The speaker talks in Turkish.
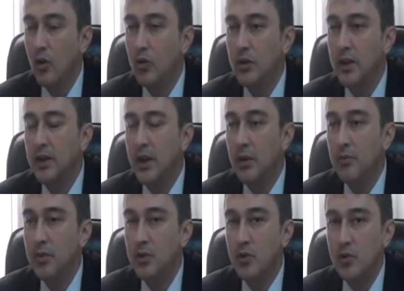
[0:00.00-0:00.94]
Okula giden
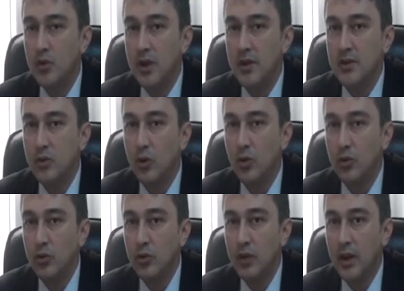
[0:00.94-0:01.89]
bir çocuk hasta
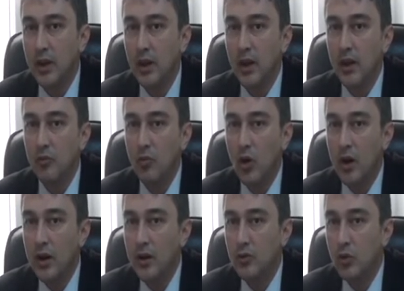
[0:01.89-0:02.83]
olduğunda
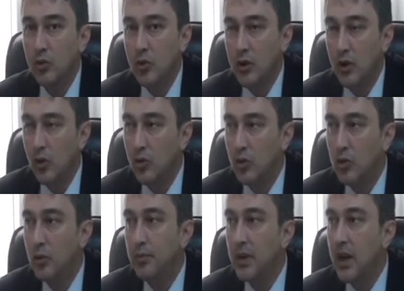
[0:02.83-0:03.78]
muhakkak doktora
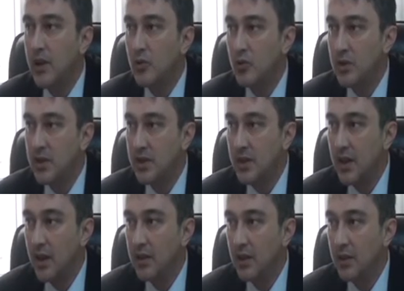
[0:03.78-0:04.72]
götürülüp birkaç gün
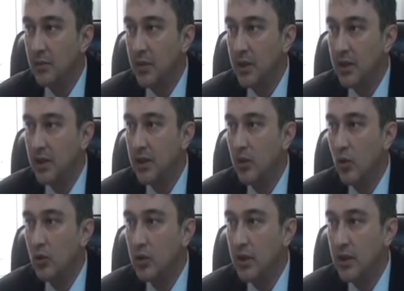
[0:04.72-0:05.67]
istirahat alınmalı ki
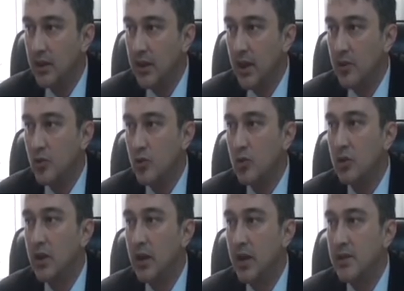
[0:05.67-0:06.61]
okuldaki diğer
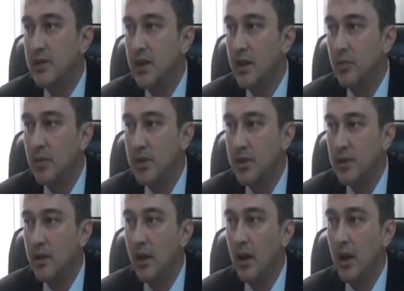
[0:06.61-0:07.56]
çocuklara hasta
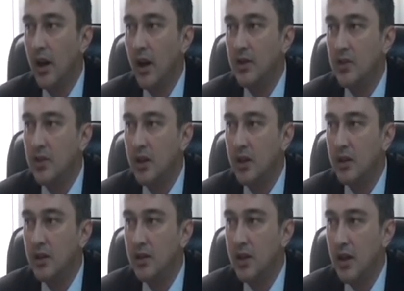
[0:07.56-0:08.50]
etmesin. Aynı
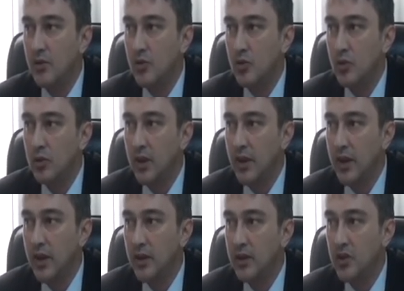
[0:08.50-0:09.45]
şekilde diğer çocuklara
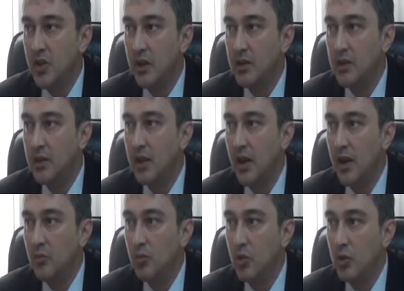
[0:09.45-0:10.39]
yayılacaktır.
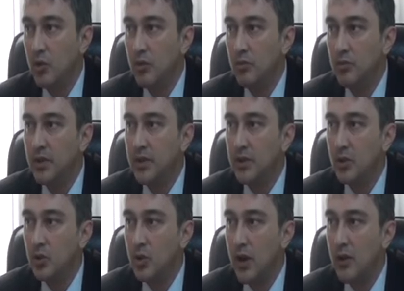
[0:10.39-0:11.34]
Bu bir
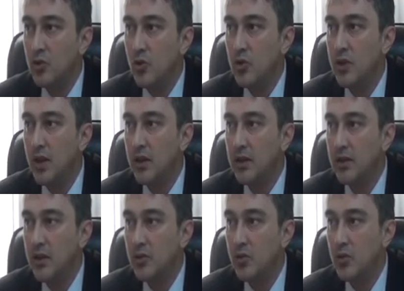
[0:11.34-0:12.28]
sirkülasyon
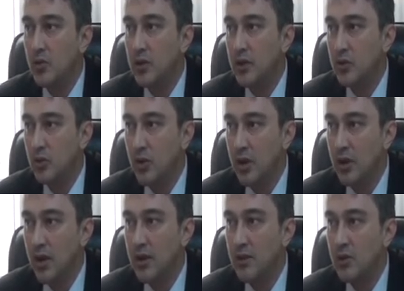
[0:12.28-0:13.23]
şeklinde çocukların
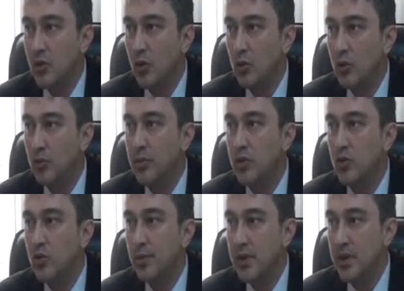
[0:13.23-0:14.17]
sürekli hasta olduğu bir
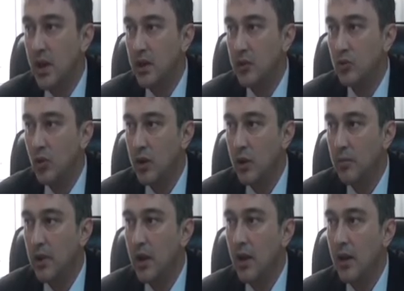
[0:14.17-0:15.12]
3-5 aylık
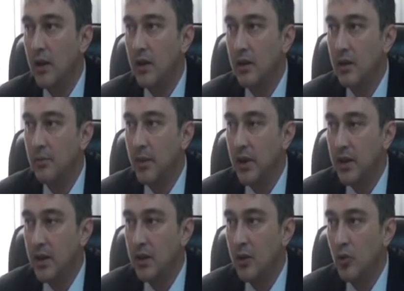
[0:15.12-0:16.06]
döneme
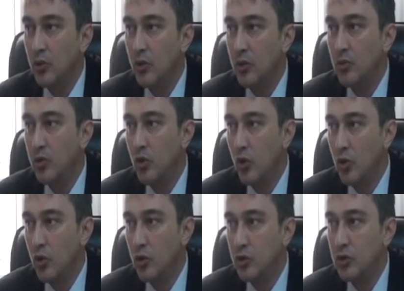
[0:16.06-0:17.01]
neden oluyor. Bunu
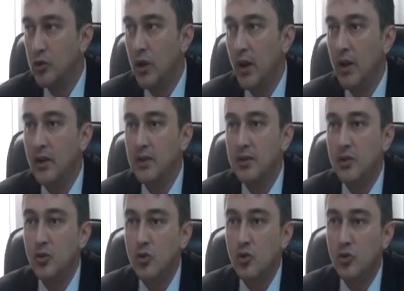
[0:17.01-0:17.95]
görüyoruz.
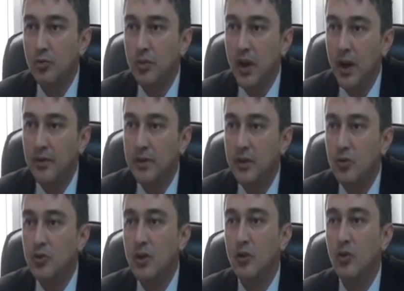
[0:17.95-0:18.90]
İşte çocuk bir hafta
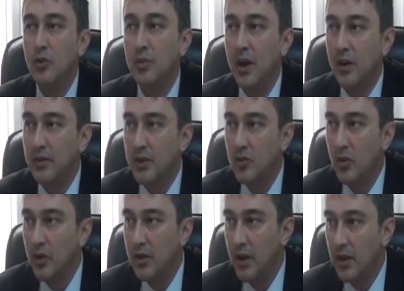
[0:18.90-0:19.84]
düzeliyor, bir hafta
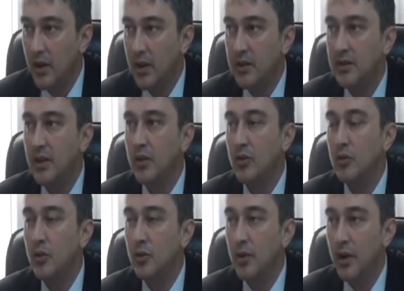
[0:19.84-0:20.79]
sonra tekrar
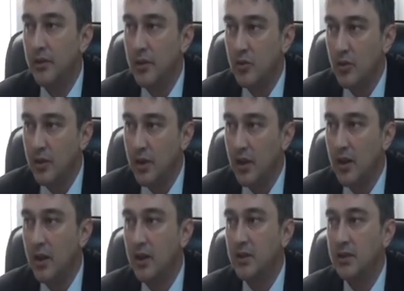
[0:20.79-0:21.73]
hastalanıyor, bir hafta sonra
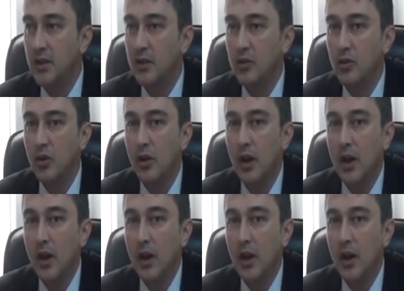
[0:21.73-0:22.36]
tekrar hastalanıyor.